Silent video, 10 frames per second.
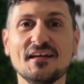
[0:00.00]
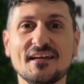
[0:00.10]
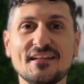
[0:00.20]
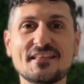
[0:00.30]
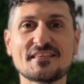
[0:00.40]

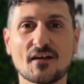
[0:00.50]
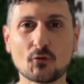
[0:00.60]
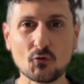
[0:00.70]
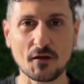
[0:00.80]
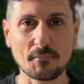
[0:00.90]
iniziando
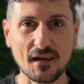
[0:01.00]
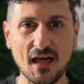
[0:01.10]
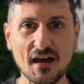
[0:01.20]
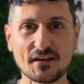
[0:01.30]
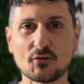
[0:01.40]
ora a
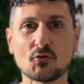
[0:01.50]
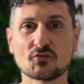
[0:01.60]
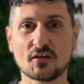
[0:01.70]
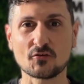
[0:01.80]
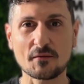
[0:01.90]
ballare o
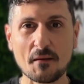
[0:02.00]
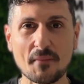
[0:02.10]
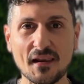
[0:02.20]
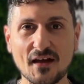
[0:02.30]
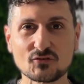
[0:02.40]
se non hai mai
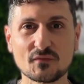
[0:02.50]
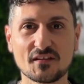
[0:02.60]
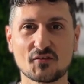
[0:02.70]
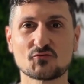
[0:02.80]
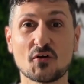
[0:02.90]
ballato in
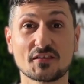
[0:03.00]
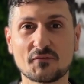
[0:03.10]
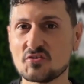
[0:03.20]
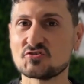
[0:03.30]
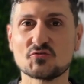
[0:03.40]
vita tua, se
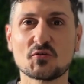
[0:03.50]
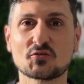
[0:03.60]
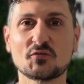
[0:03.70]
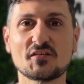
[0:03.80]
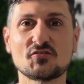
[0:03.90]
finisci in
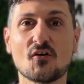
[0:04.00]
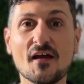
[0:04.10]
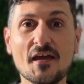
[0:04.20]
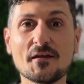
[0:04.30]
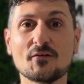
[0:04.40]
questo video,
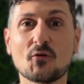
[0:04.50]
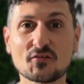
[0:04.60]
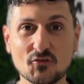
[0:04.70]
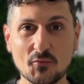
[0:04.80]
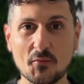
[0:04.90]
in
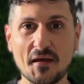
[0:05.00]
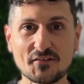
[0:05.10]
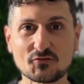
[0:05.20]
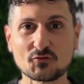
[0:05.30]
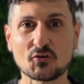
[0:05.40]
questo
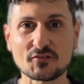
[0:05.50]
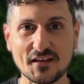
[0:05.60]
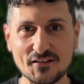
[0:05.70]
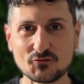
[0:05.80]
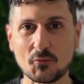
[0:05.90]
momento
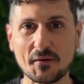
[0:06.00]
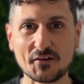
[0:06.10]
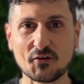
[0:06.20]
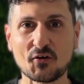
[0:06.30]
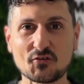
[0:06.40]
del tuo
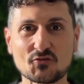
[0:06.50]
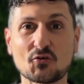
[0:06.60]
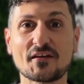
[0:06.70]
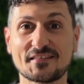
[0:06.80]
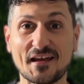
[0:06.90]
percorso
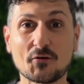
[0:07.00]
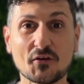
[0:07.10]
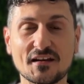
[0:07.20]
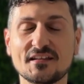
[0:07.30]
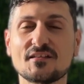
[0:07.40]
e stai ancora
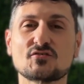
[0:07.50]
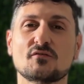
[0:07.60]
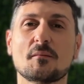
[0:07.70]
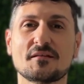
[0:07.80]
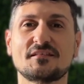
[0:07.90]
all'inizio,
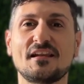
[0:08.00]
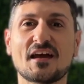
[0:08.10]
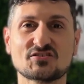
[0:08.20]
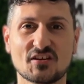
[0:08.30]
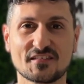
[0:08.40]
ovviamente
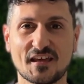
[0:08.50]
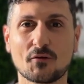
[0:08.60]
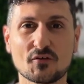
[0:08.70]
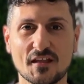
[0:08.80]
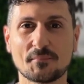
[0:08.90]
lascia stare
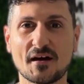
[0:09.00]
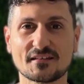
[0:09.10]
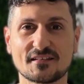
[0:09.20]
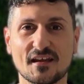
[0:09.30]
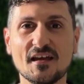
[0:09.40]
questa parte,